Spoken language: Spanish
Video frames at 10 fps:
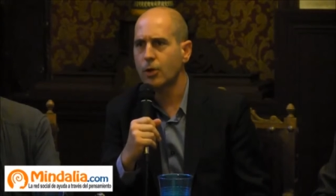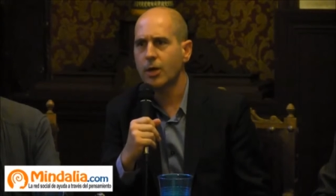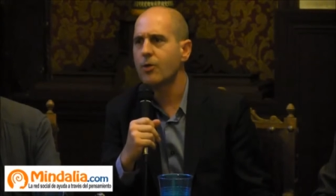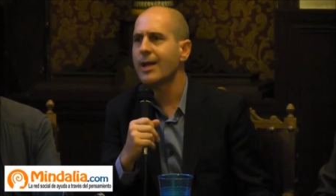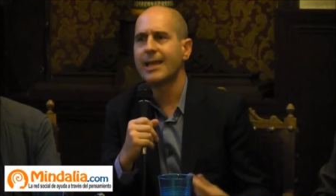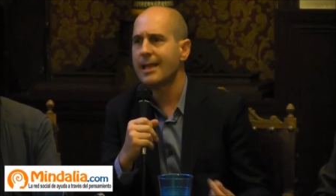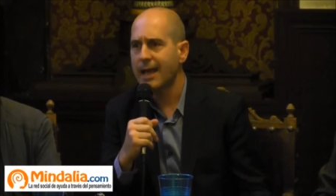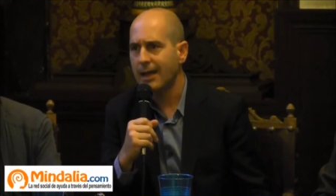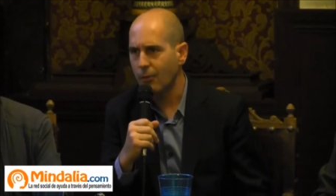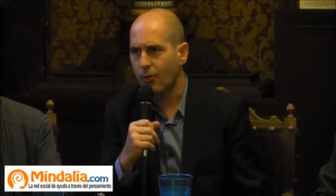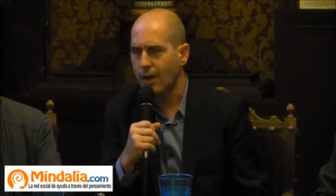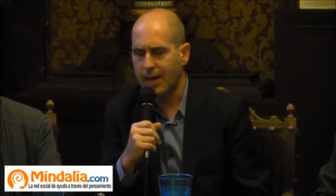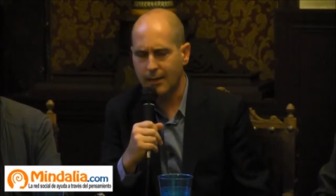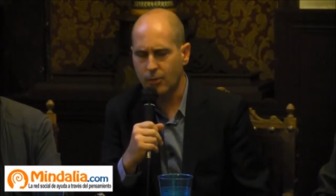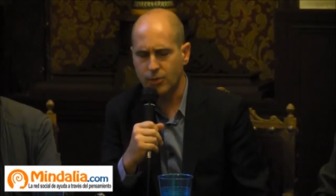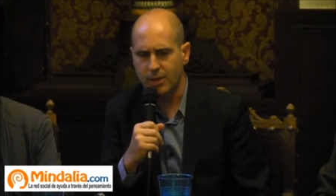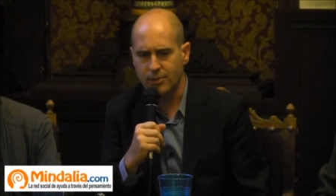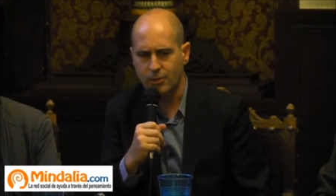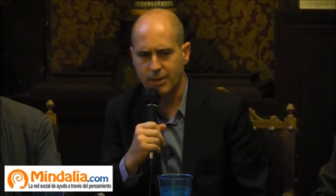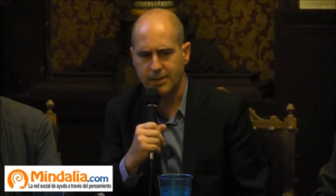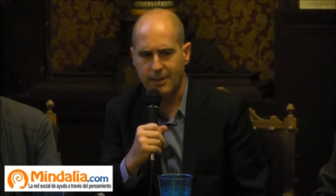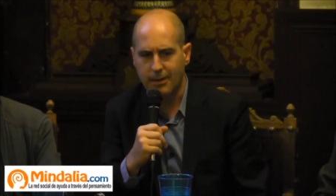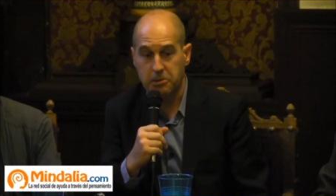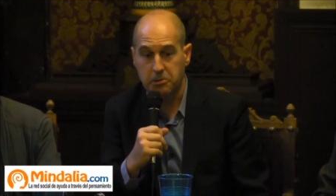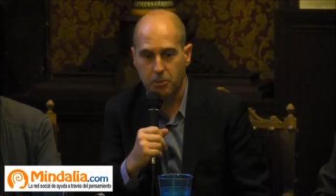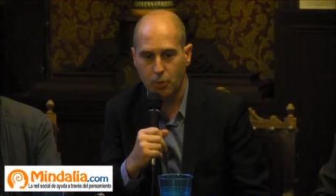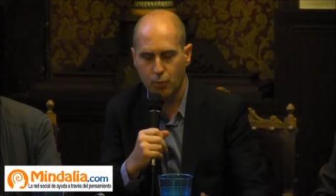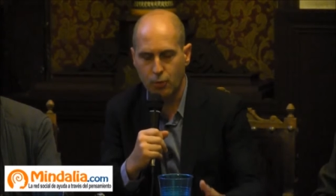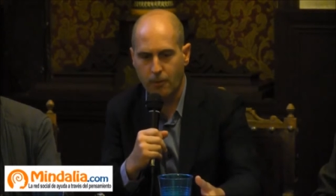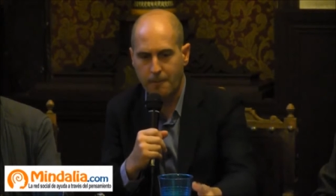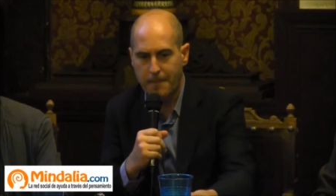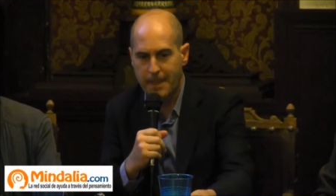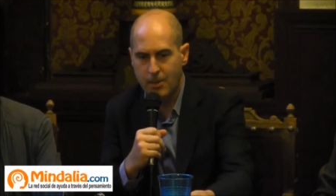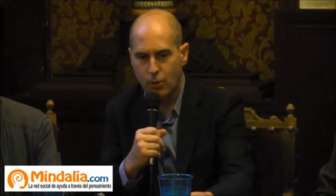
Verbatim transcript: no creo que haya llegado a los gestores de banco, lo dudo.